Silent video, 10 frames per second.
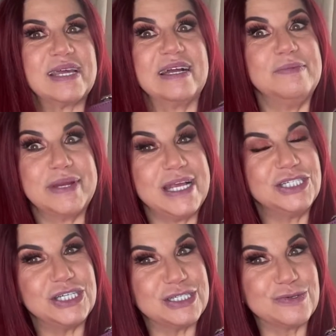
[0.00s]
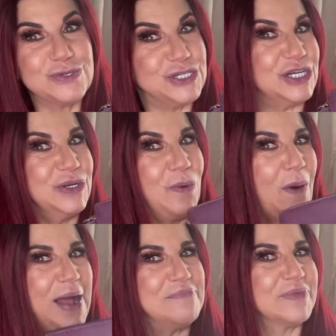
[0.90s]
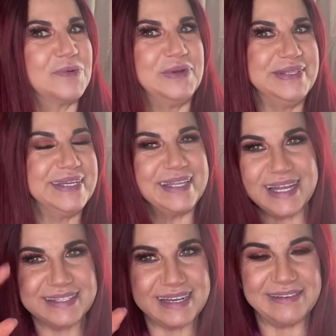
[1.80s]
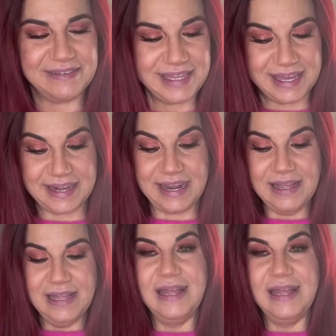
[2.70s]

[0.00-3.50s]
anche perché ce ne sono 5, quindi andateli a vedere.